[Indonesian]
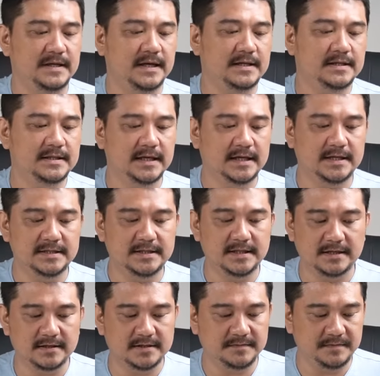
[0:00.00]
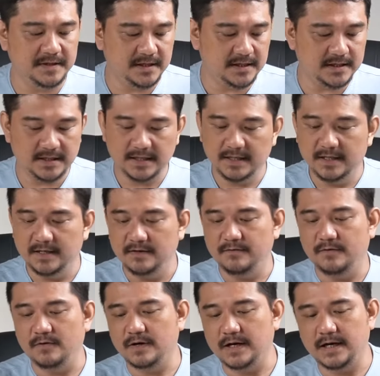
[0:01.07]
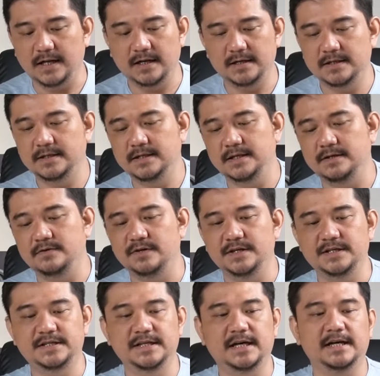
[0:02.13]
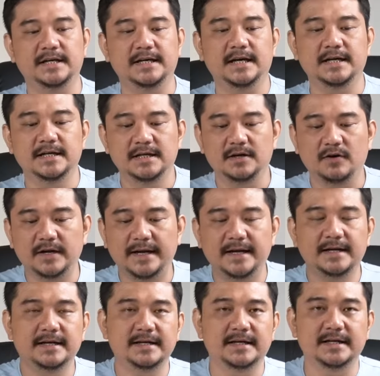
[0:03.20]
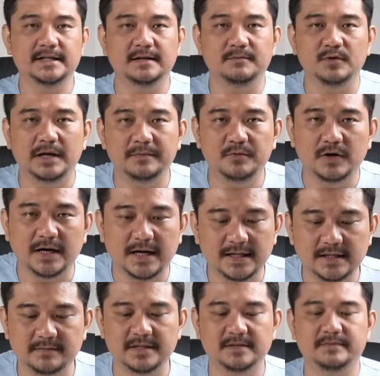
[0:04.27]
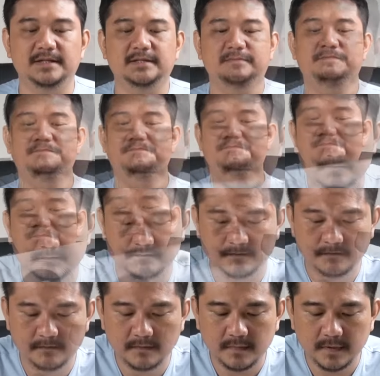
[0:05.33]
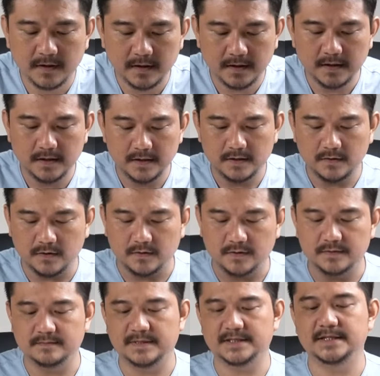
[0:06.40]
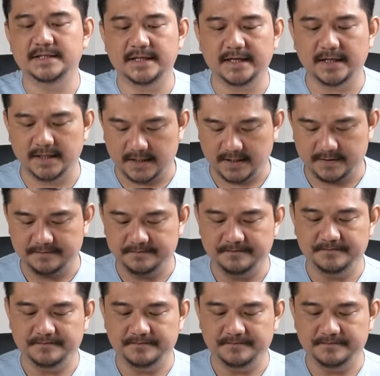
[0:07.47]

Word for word: ya, garansi resmi vokal Indonesia ya. Oke, kita mulai buka teman-teman. Oh, masih segel.